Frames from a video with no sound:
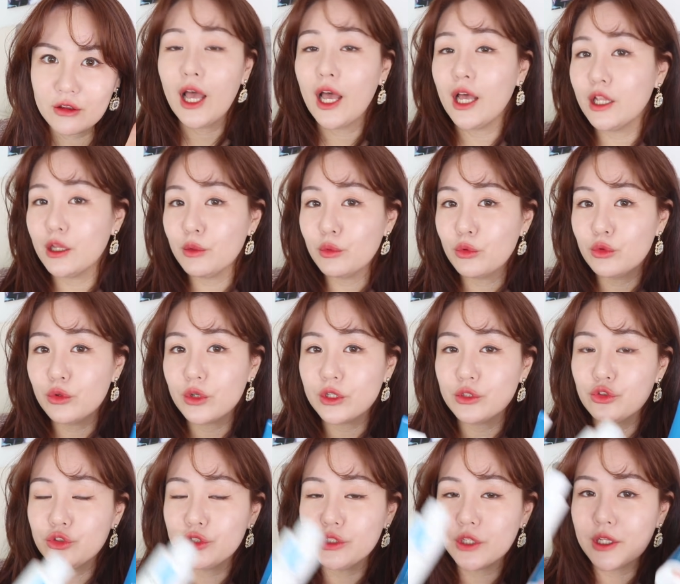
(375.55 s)

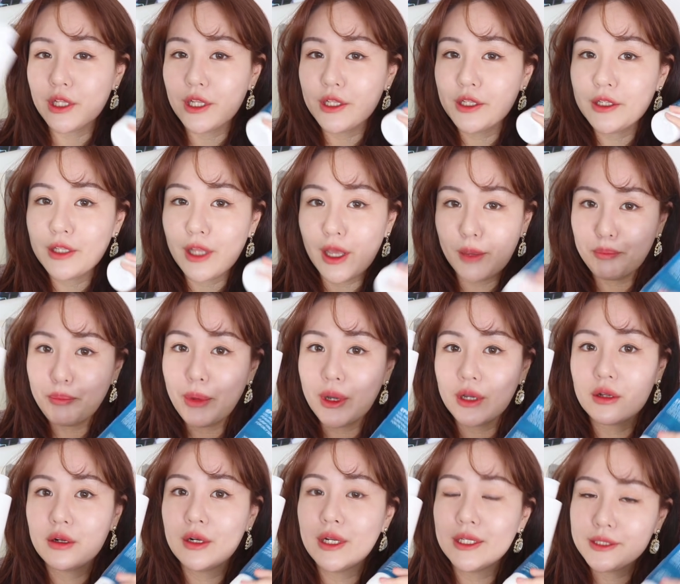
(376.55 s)
하나보노가 추천하는
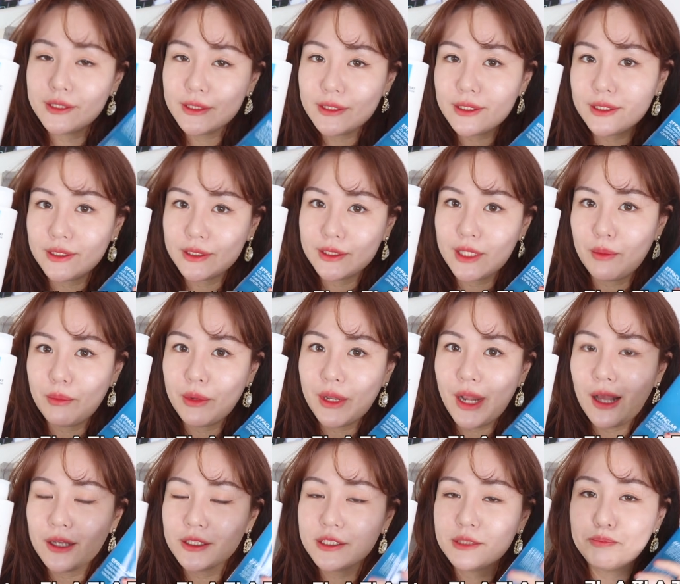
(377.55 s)
에파클라 쓰리
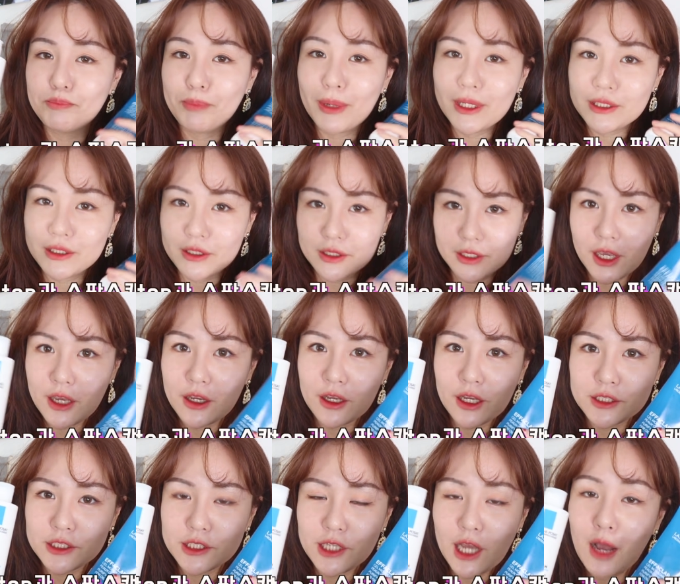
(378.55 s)
스텝이랑
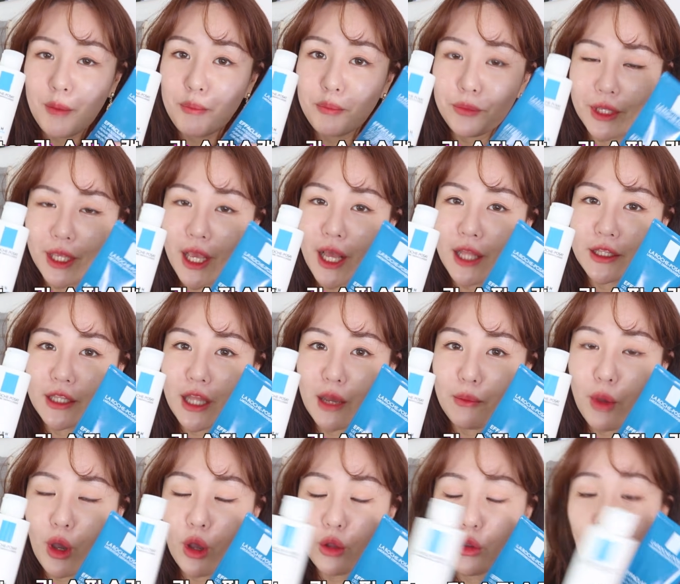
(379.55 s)
스파스캔까지 함께
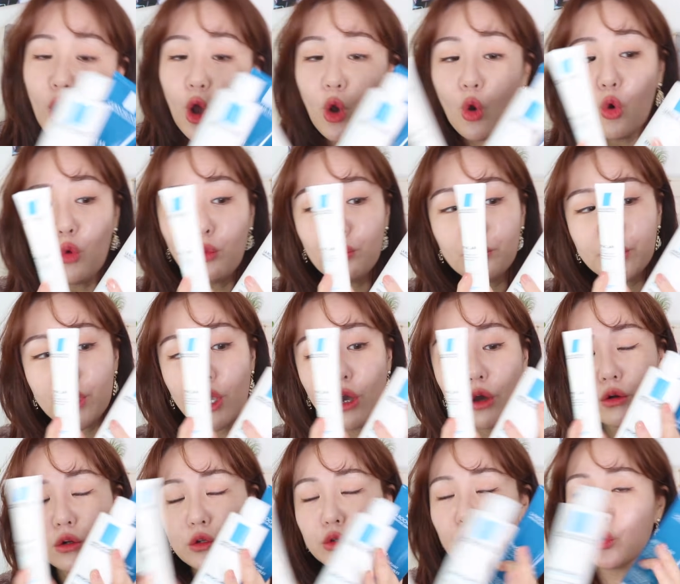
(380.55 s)
한다면
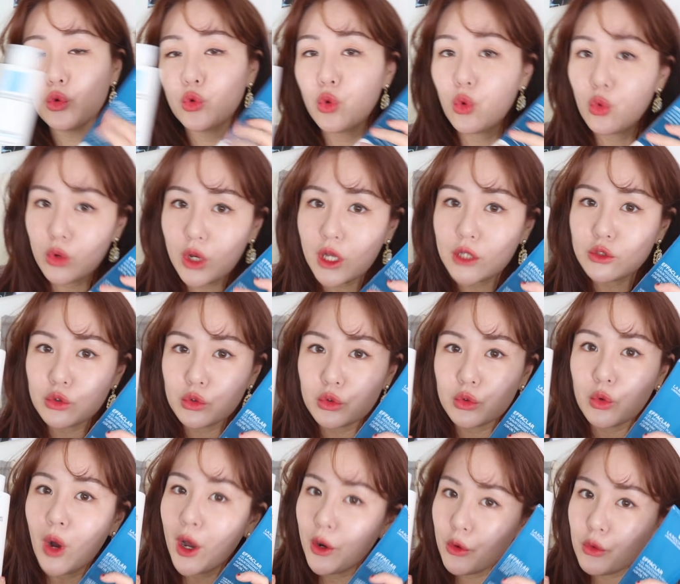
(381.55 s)
홈케어를 더
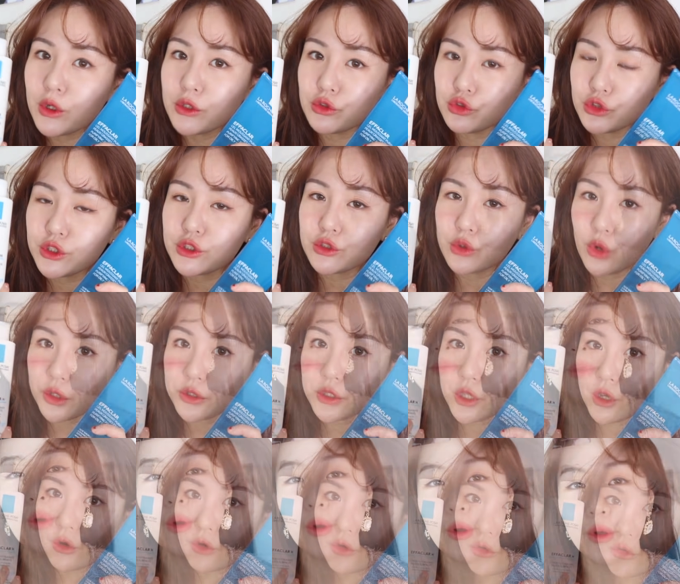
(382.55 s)
효과적으로 활용할 수 있을 것
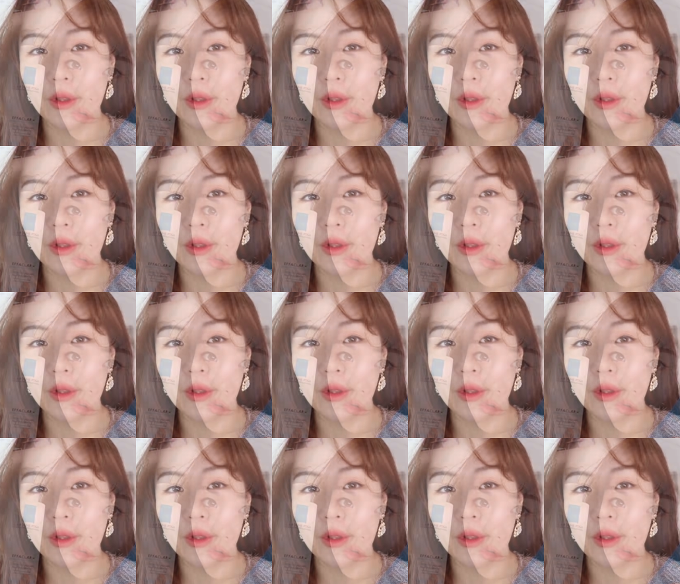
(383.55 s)
같아요.